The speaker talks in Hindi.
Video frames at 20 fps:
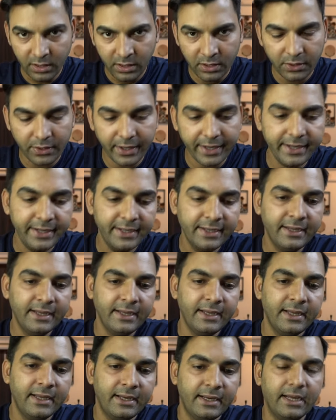राइट
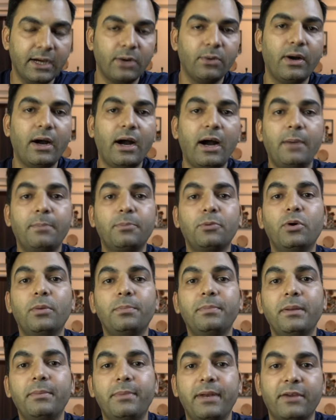नाउ आपको
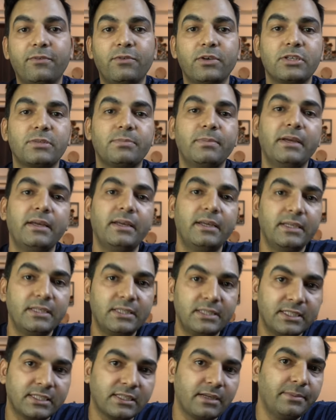अपने ब्रेकफास्ट में इस
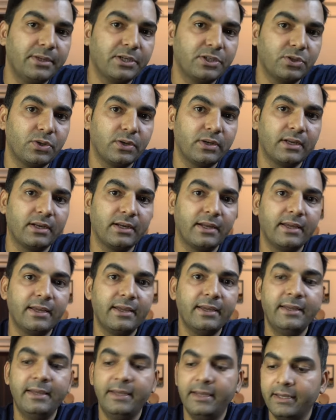चीज़ का मेक श्योर sure करना
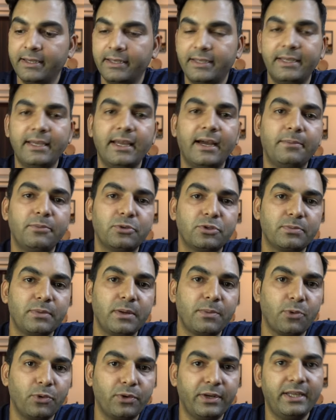है कि आप उसमें
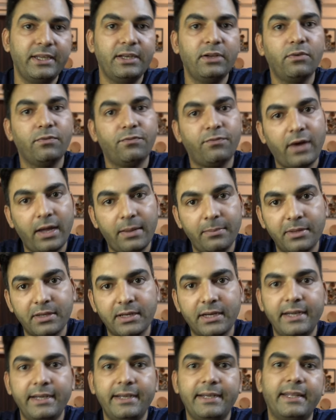प्रोटीन फाइबर
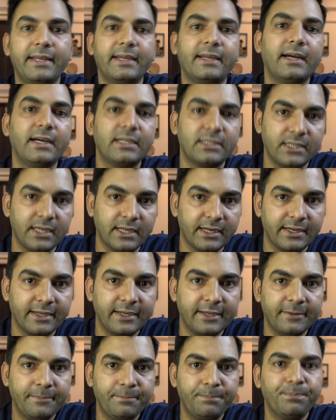का इंटेक अच्छा रखें
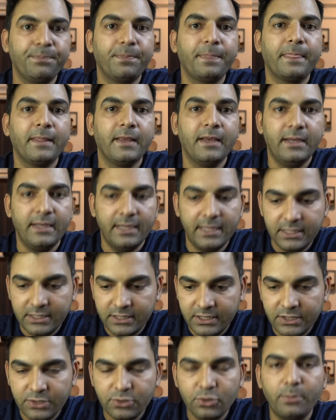इस
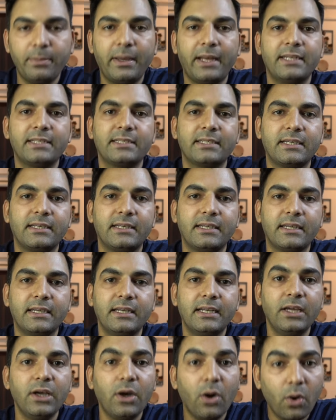चीज़ को मैनेज करने के
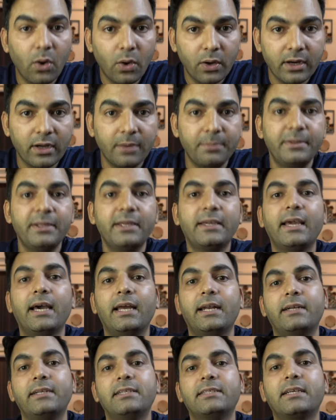लिए और अपनी
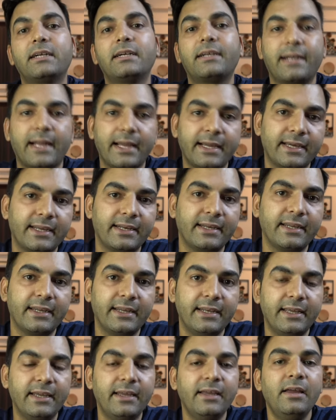कैलोरीज का ट्रैक करने के
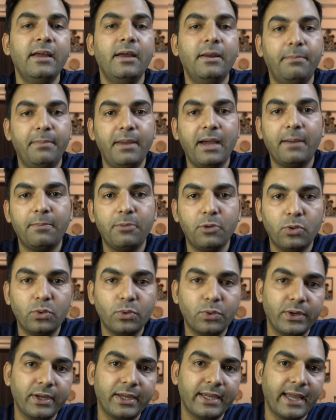लिए मैं आप लोगों
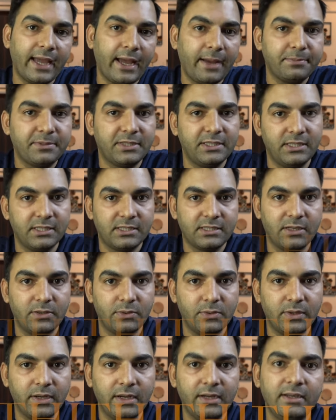को एक ऐप सजेस्ट
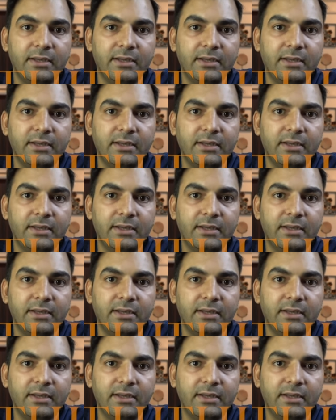करूंगा